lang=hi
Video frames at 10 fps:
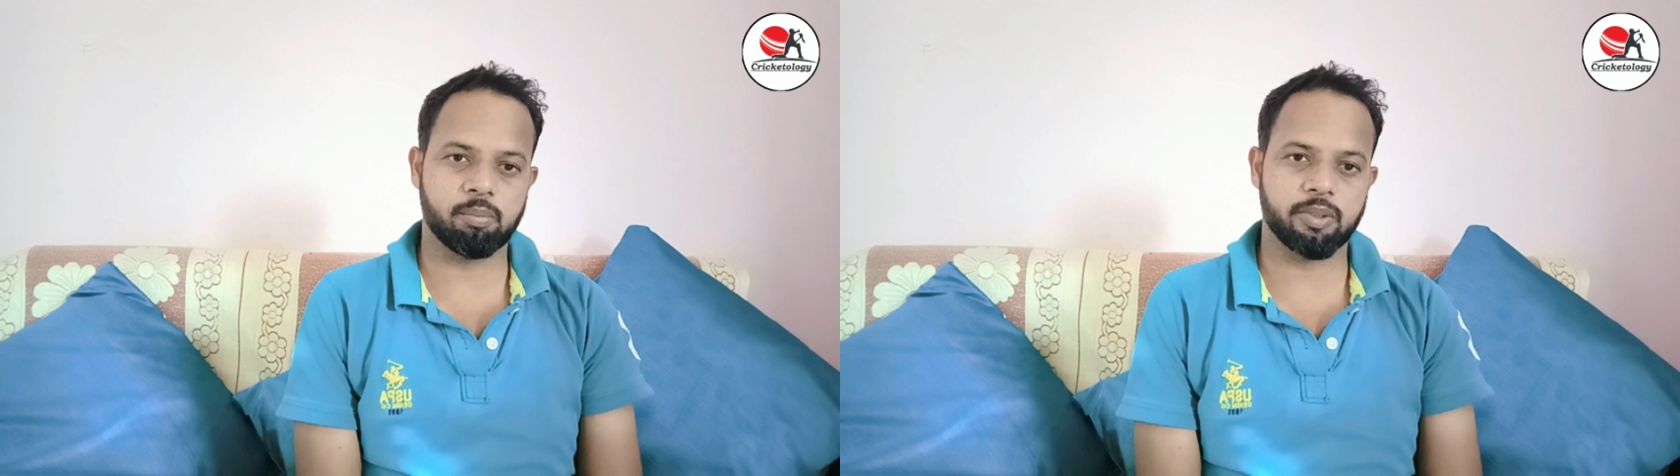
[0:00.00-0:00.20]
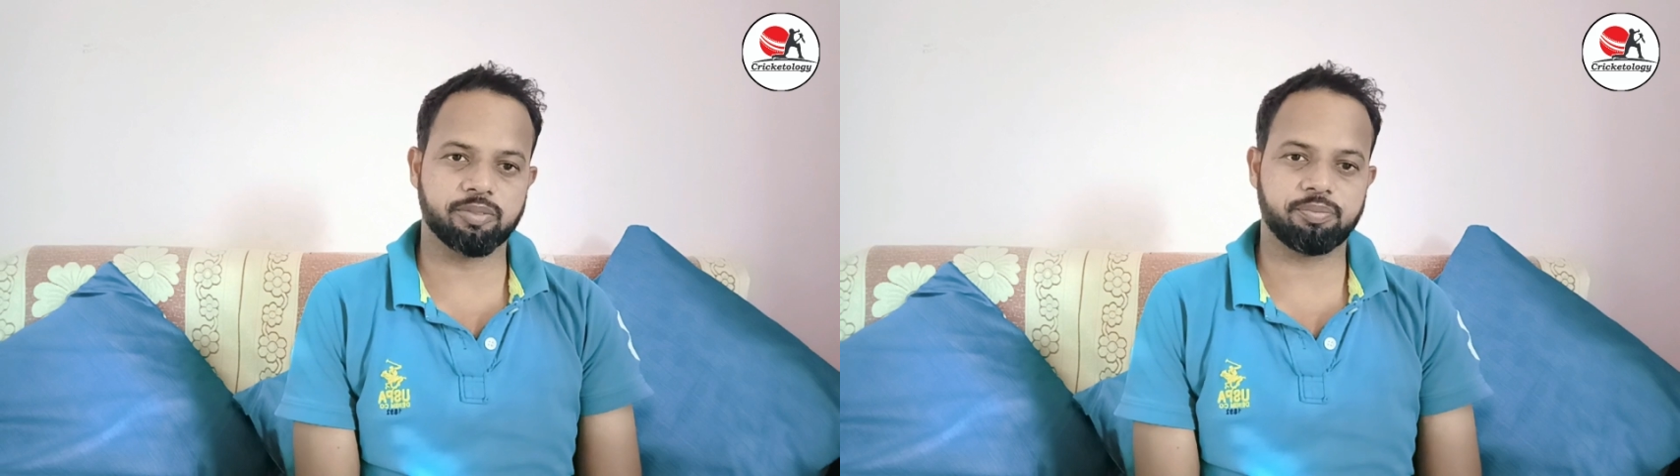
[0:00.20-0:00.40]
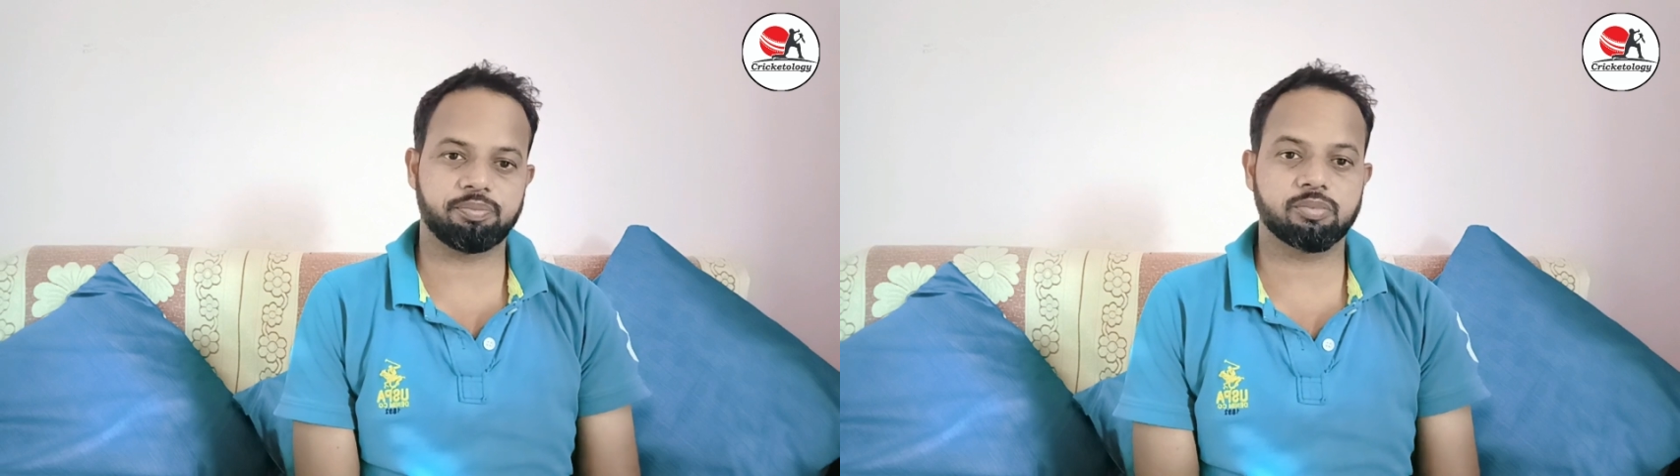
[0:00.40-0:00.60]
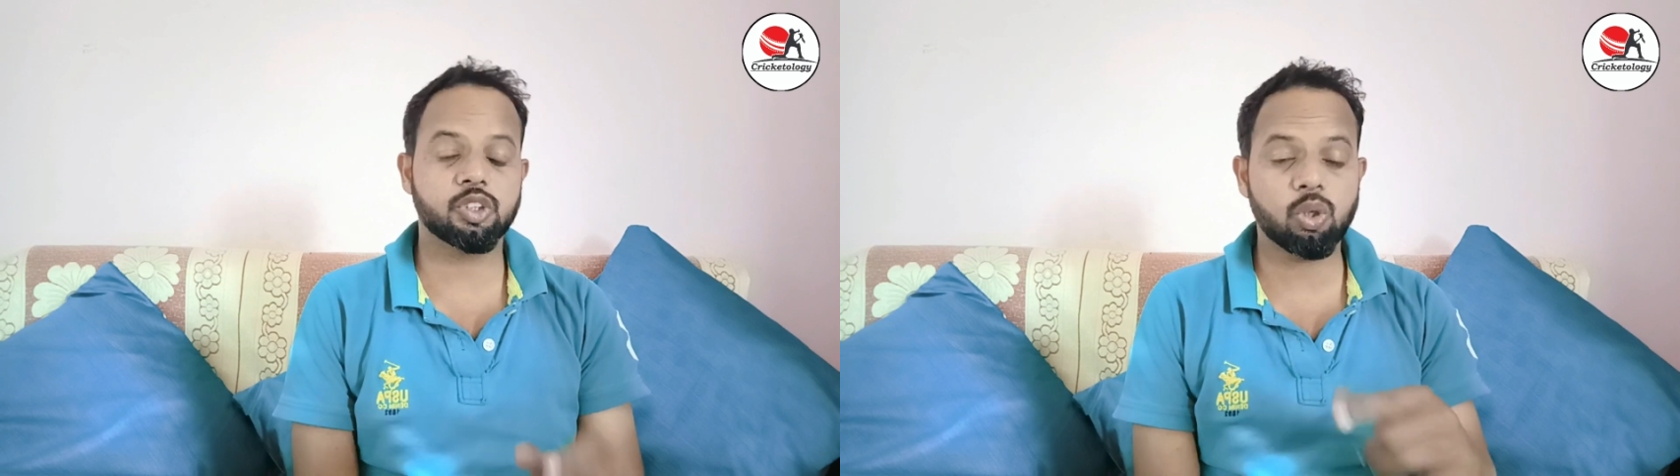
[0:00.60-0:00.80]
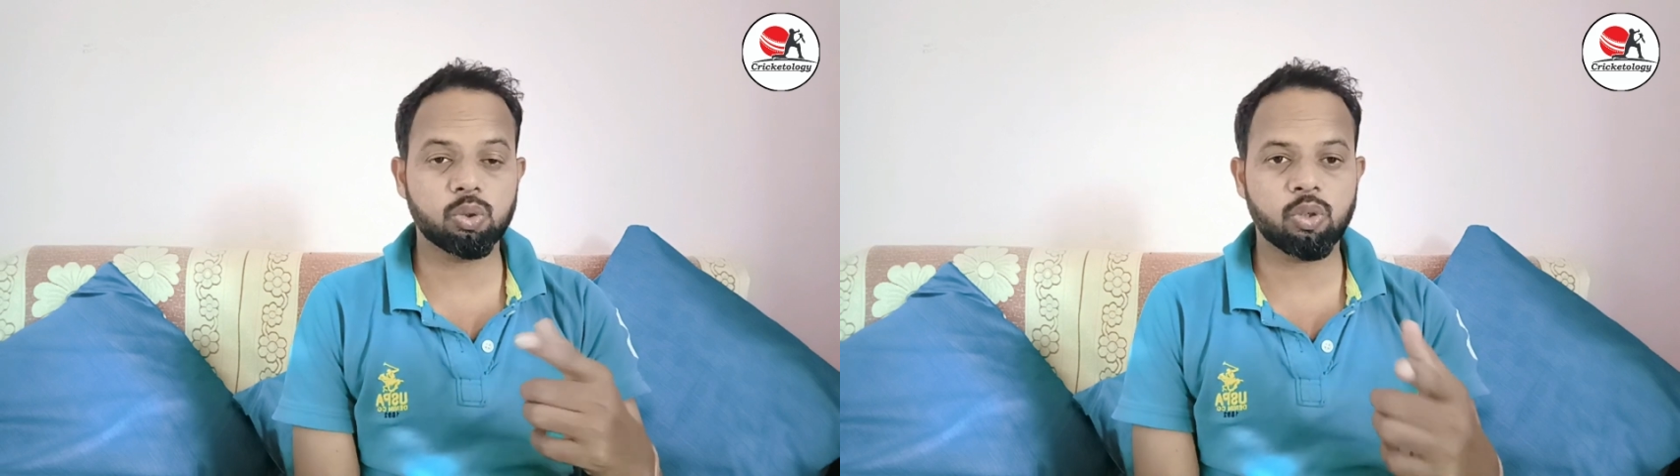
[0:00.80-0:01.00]
पे
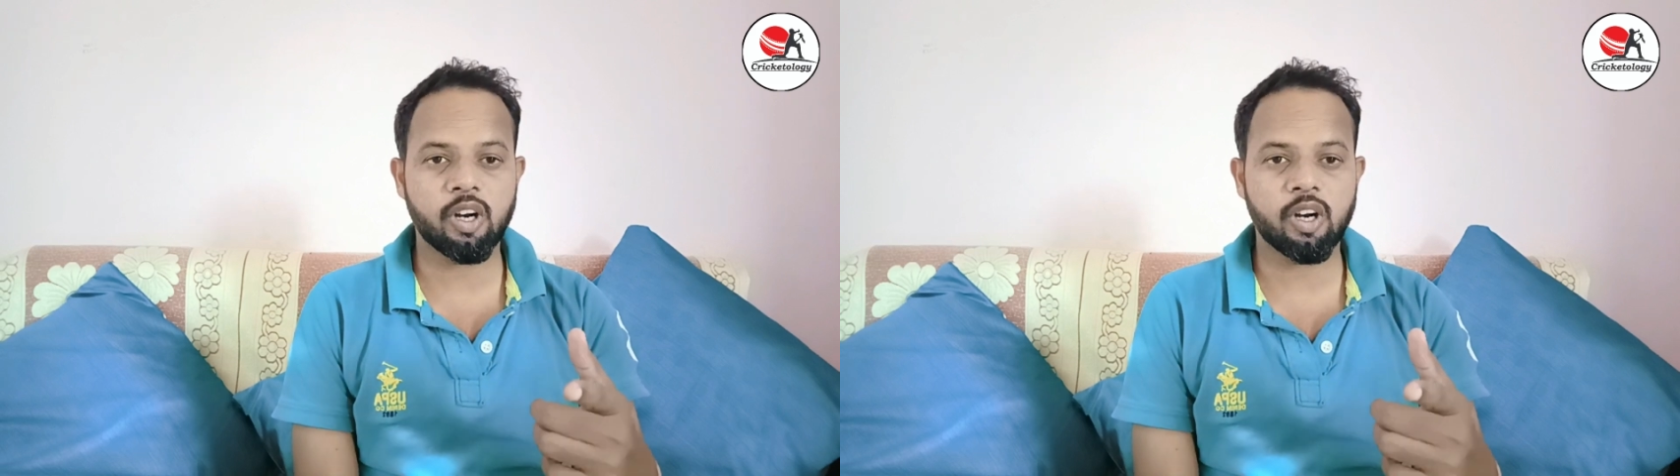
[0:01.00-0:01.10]
क्यों जुड़ना